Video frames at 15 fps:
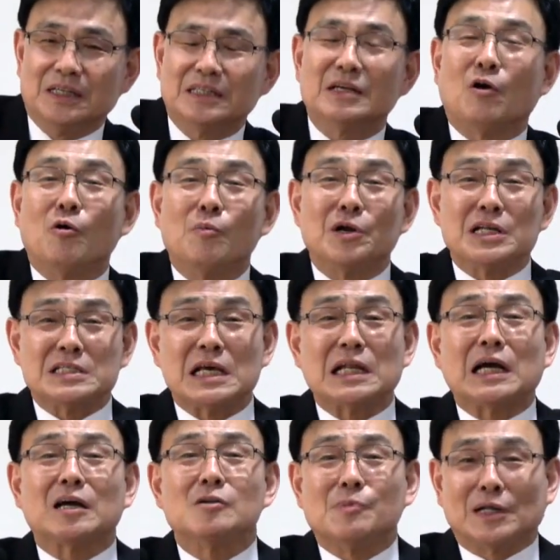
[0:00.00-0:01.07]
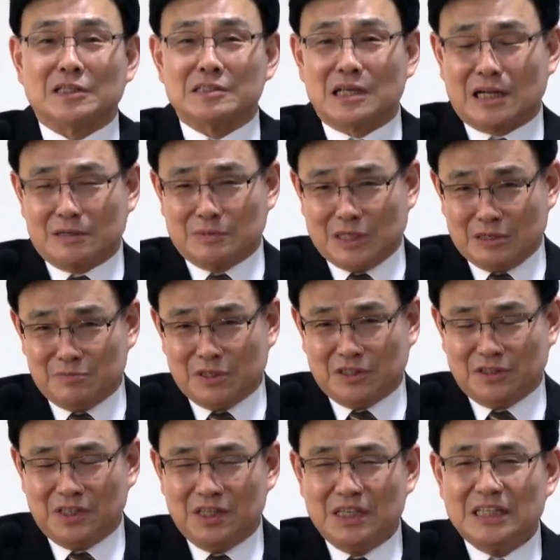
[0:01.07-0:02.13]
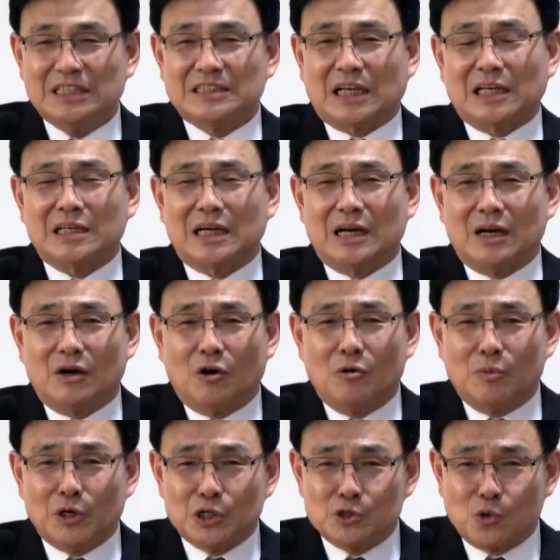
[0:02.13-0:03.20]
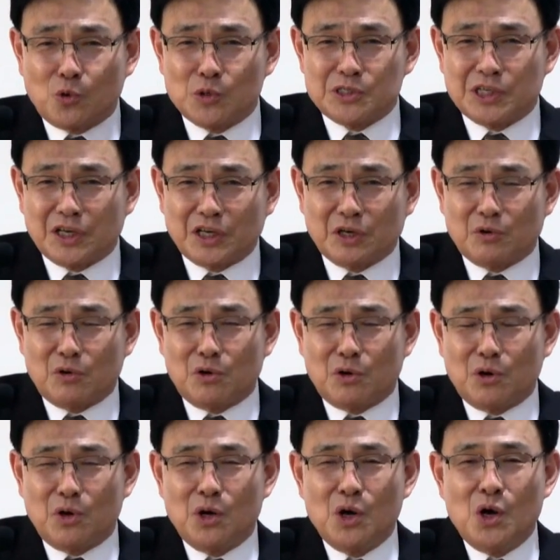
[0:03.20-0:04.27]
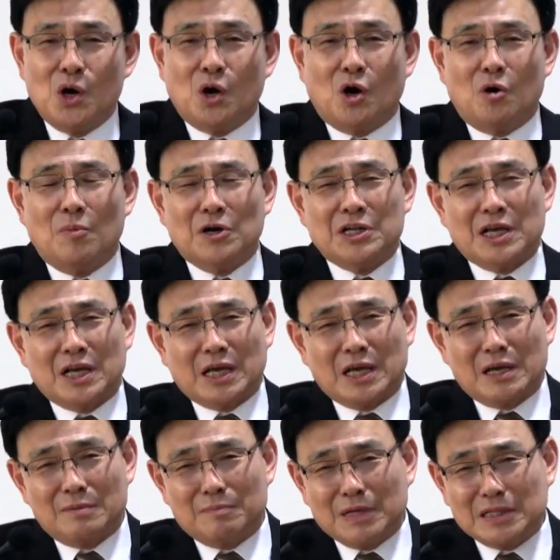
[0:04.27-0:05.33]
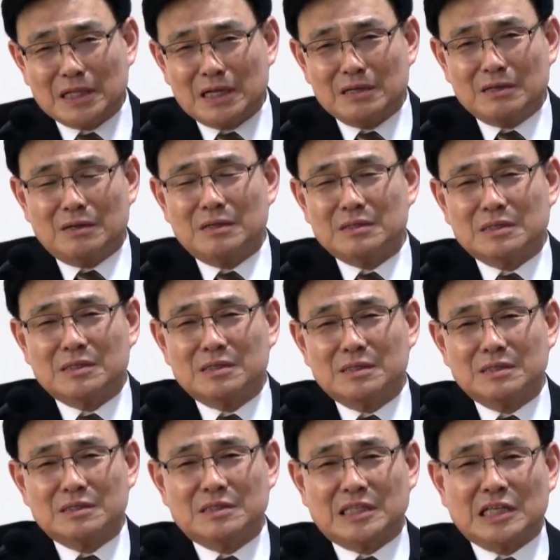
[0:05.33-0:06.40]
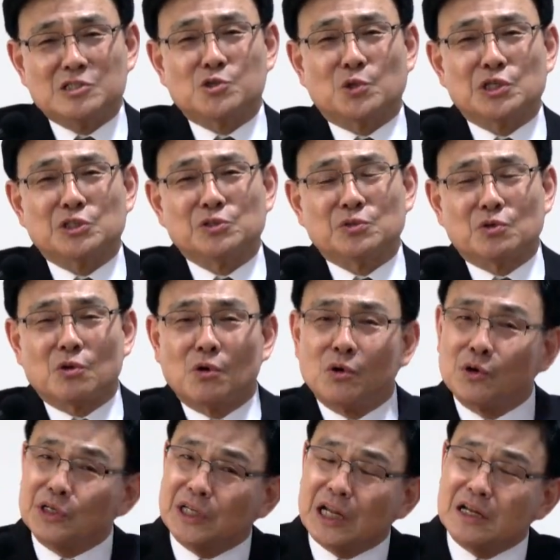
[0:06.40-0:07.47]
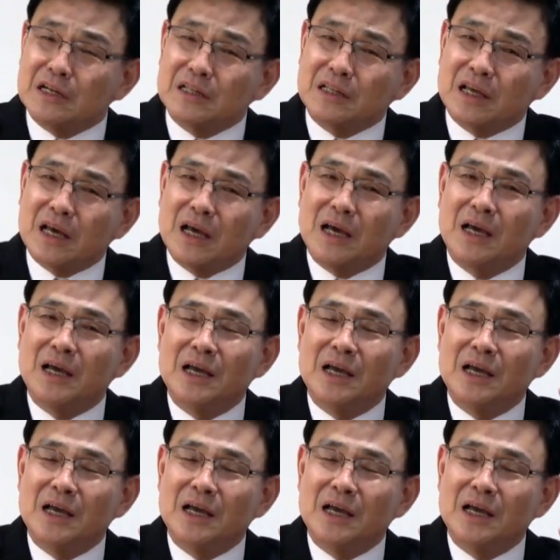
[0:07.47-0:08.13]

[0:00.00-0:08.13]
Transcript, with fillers: 그러니까 어머니 사랑을 받은 사람이라면 자기가 어머니 속을 새기고 어머니에게 맨날 그 잔소리 듣고 이랬는데